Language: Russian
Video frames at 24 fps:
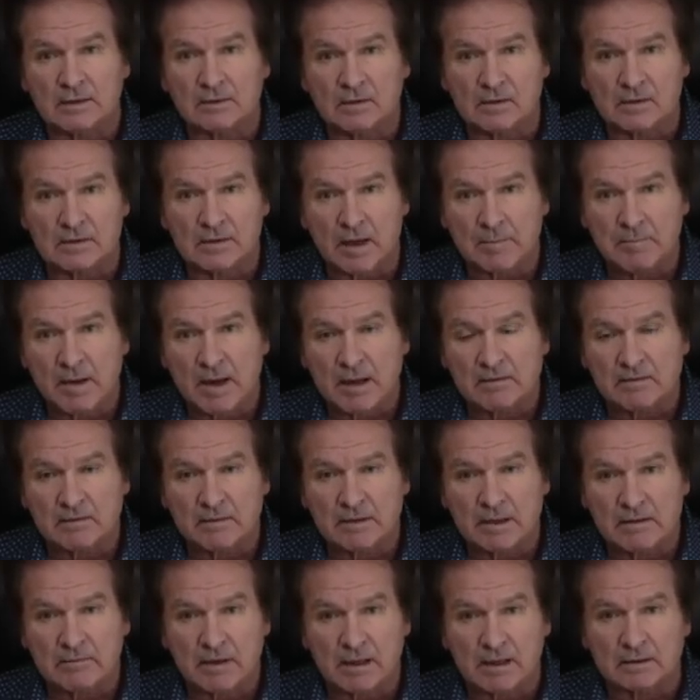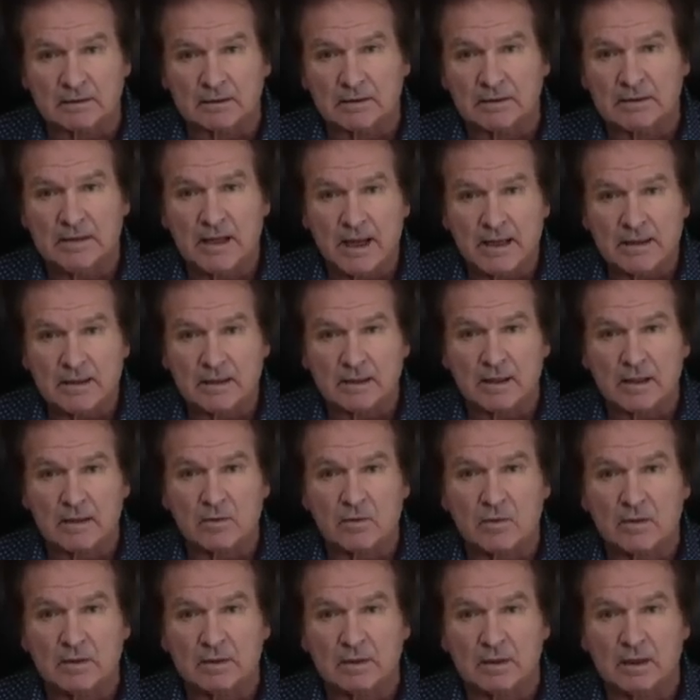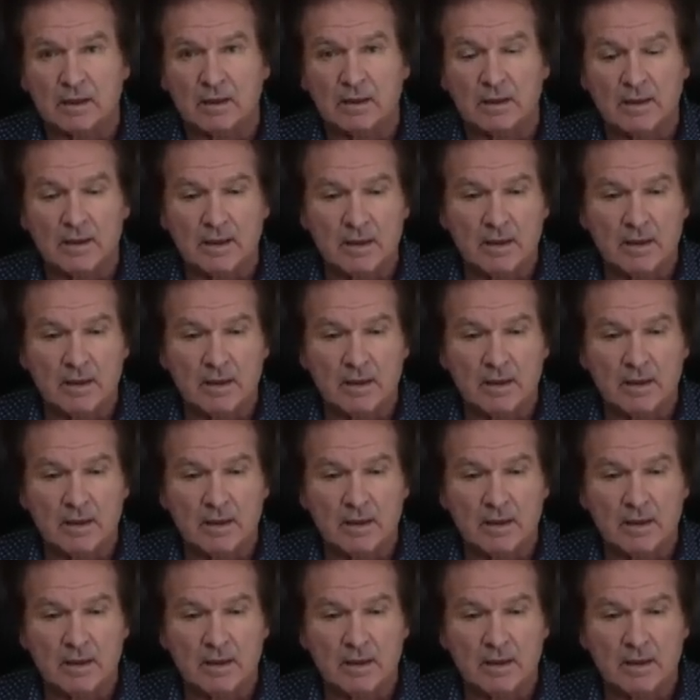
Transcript: То есть опять виноват дядя какой-то,